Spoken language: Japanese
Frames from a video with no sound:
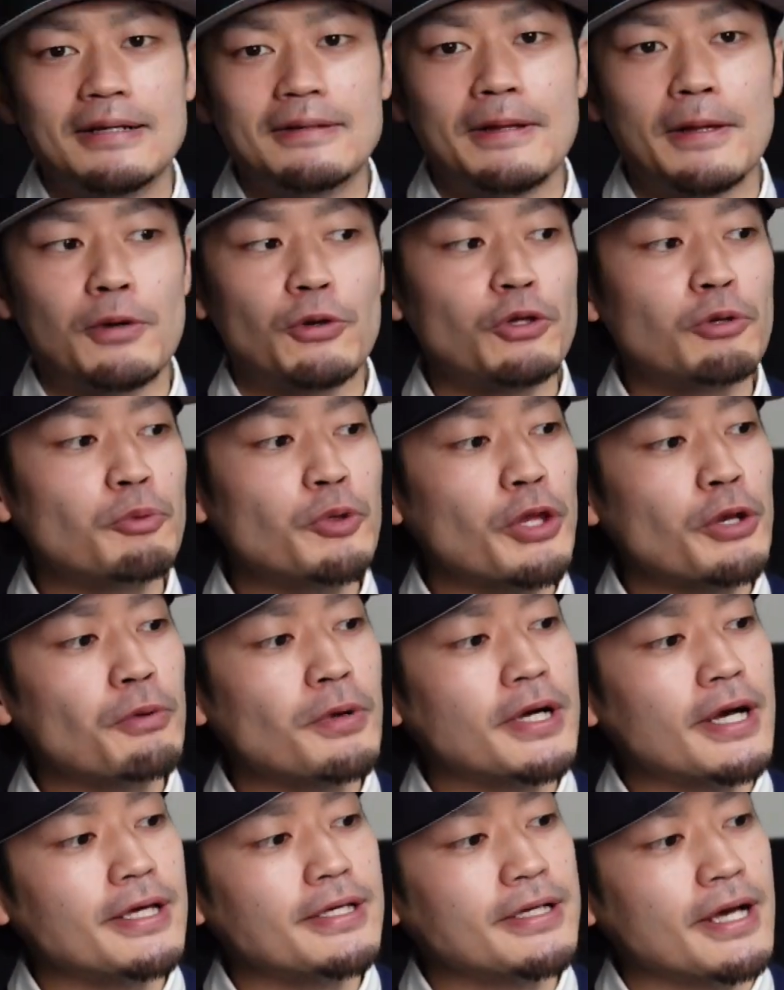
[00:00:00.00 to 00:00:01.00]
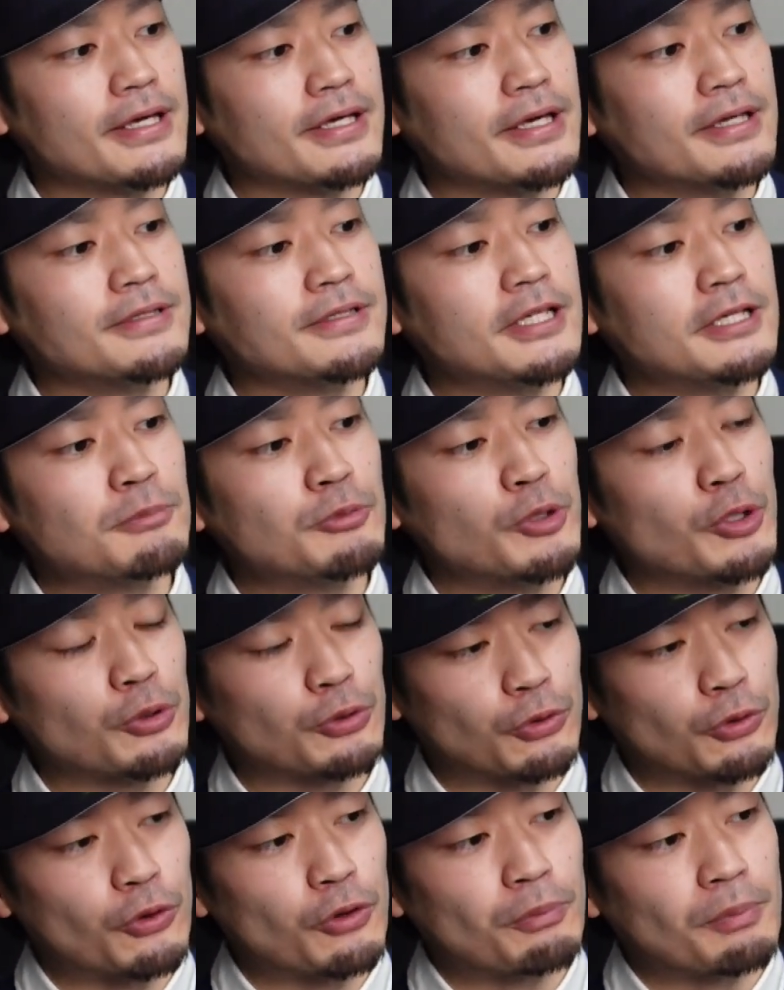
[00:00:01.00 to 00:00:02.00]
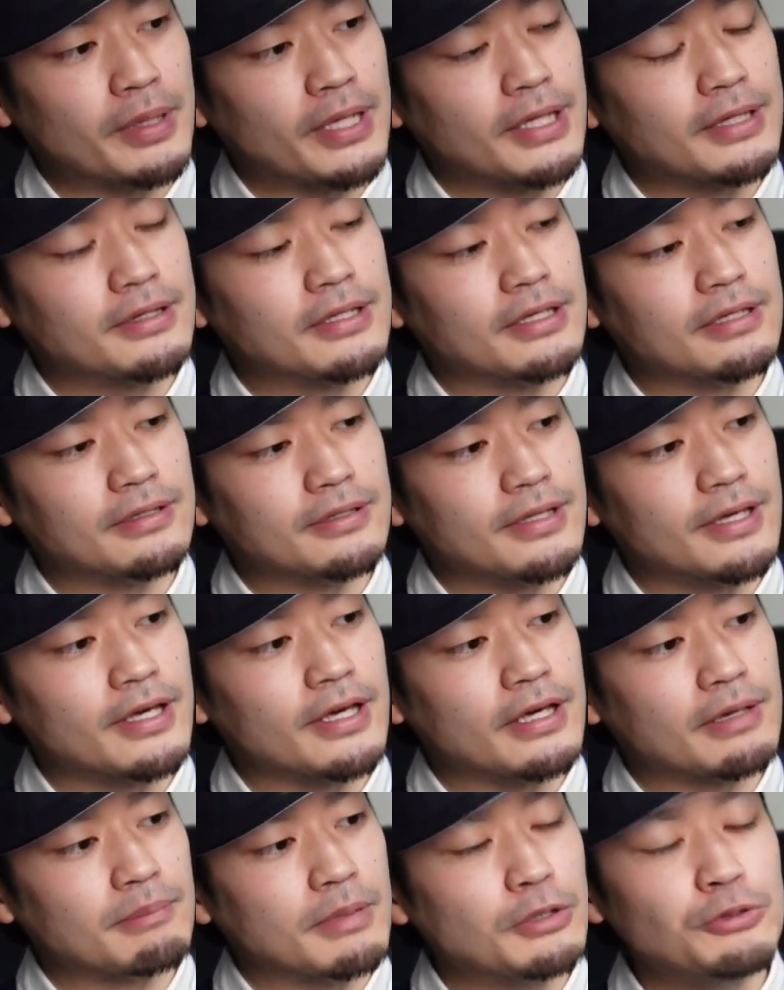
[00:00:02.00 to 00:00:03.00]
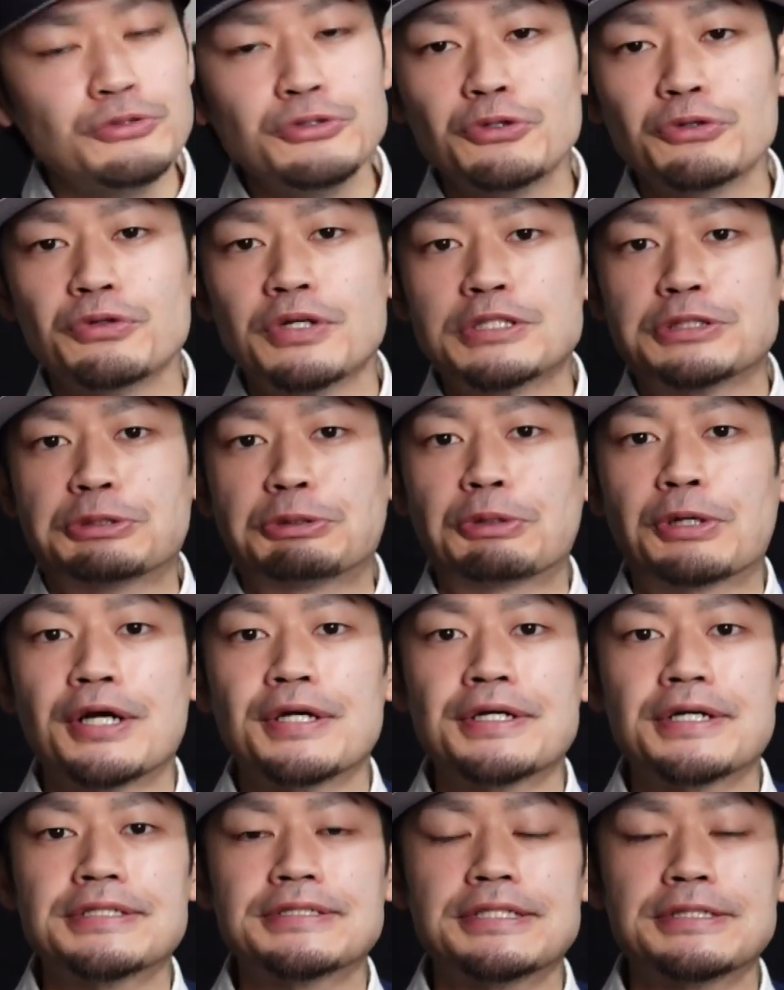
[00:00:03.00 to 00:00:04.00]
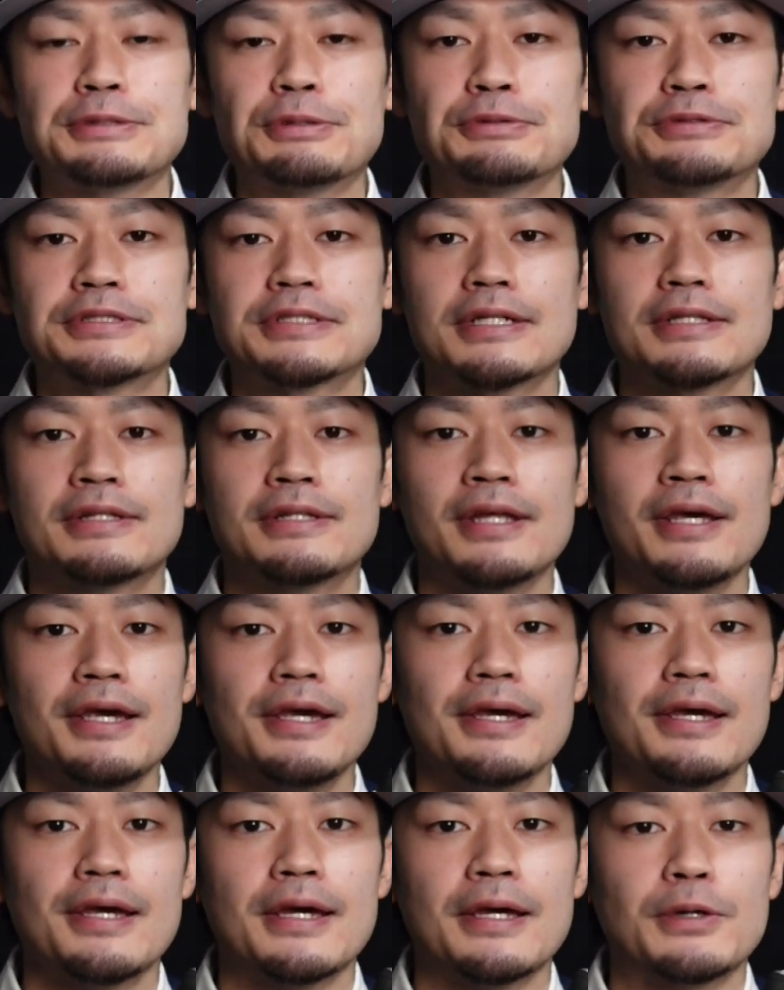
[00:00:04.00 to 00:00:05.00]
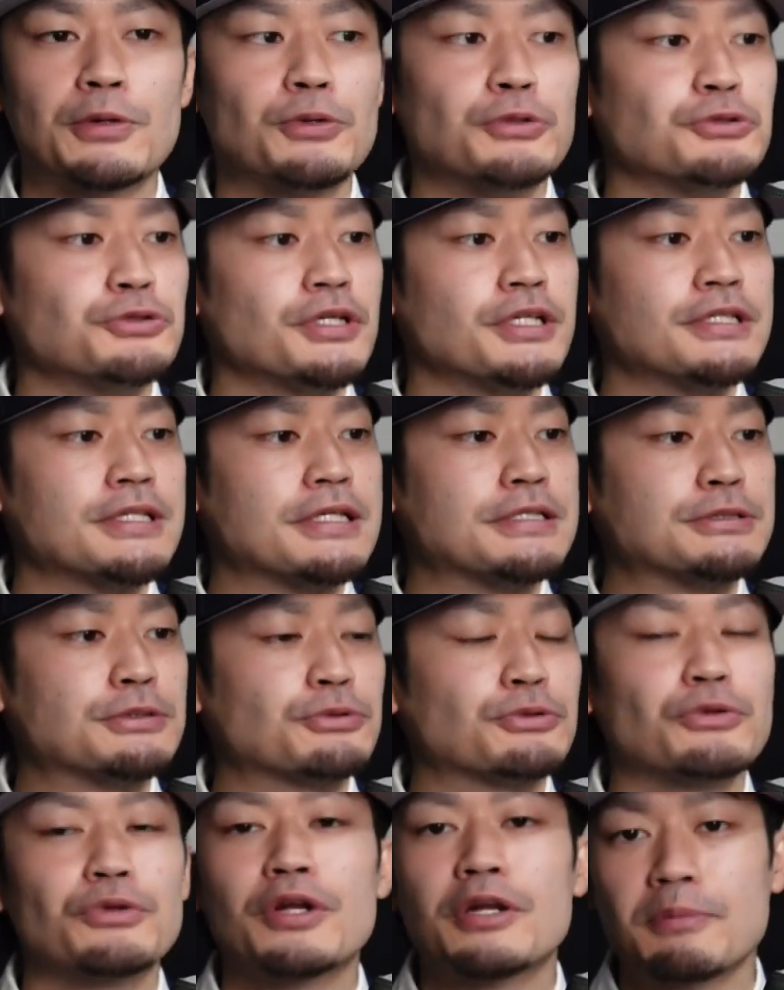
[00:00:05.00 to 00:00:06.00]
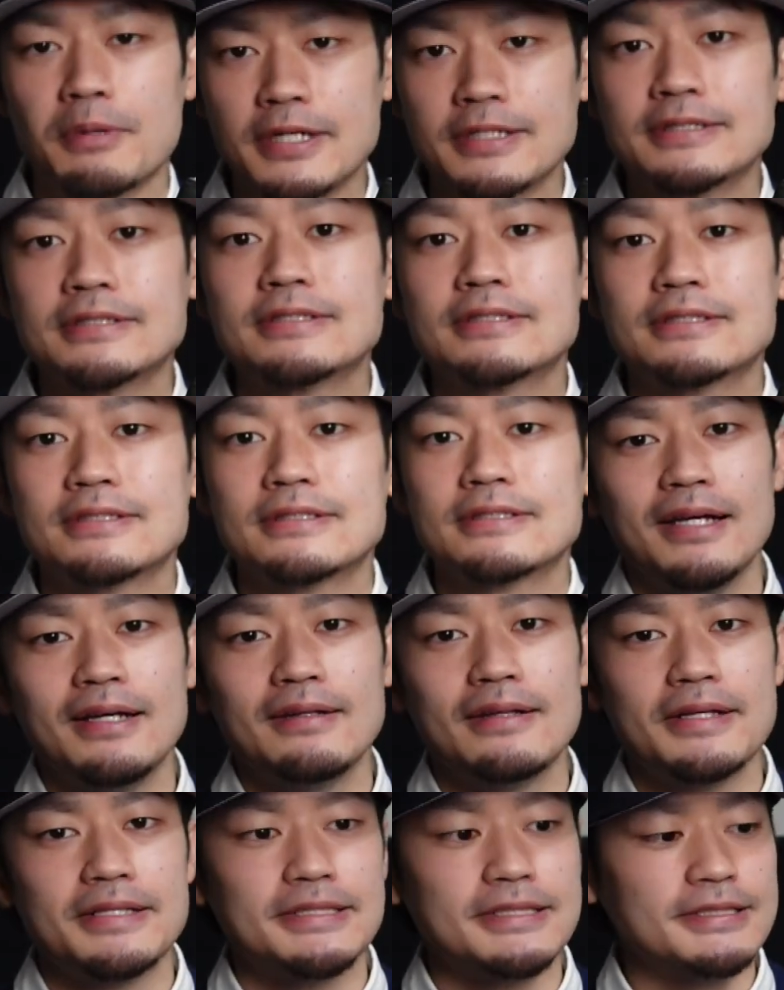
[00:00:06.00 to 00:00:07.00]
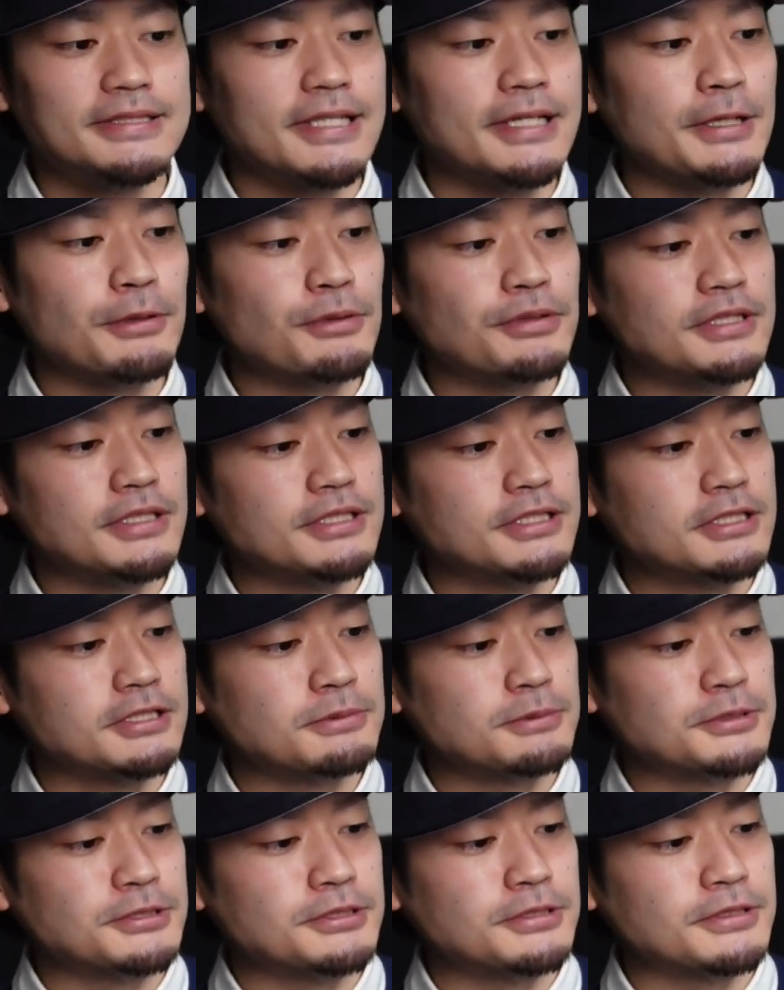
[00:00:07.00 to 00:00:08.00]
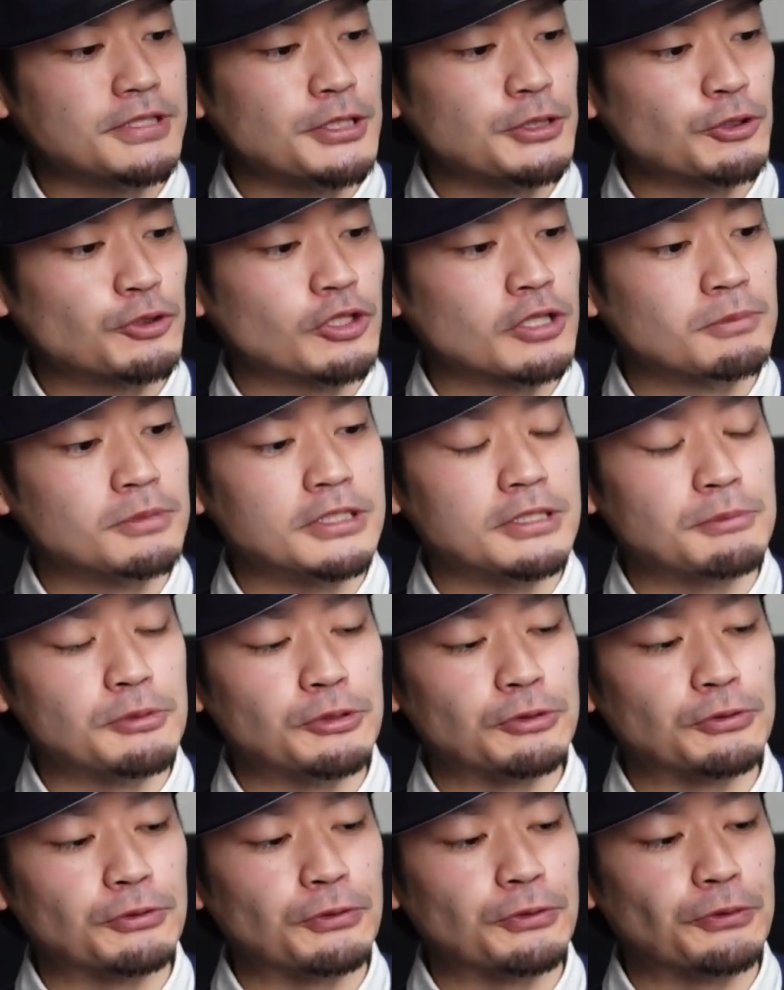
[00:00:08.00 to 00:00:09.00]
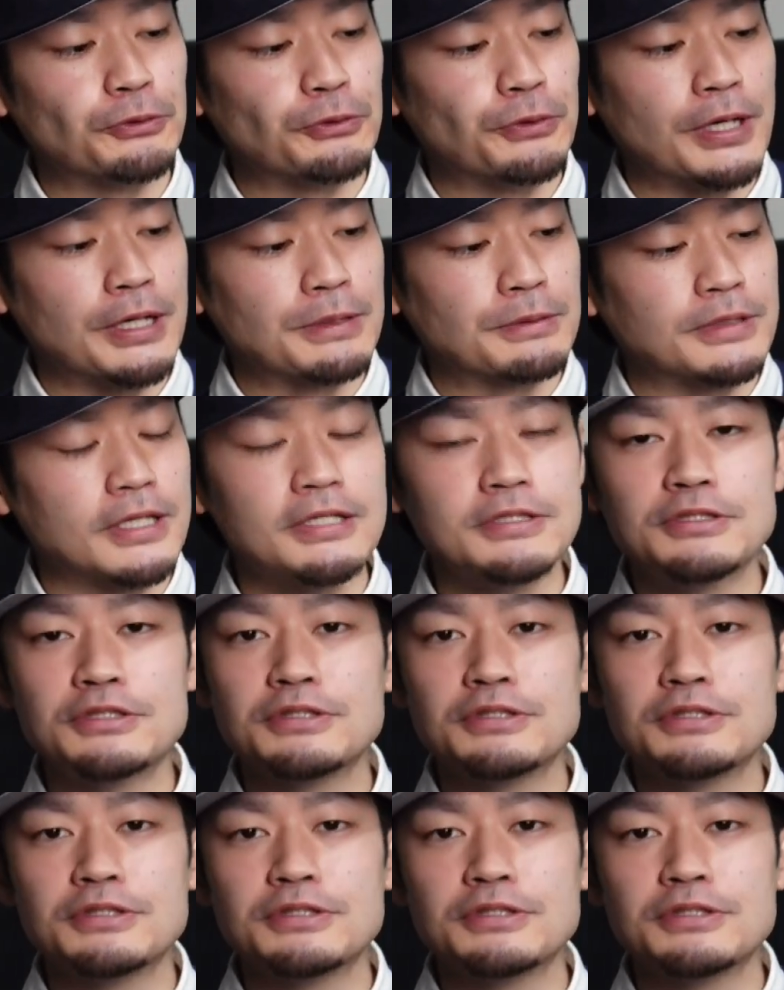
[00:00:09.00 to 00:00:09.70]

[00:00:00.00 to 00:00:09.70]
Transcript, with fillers: で、このモデルは海外限定モデルと、まなっていて、まあ、運よくね、ちょっと海外サイトを使って、えー、購入できた一足となります。で、実際ね、こうやって実物手に取って見てみると、あの、単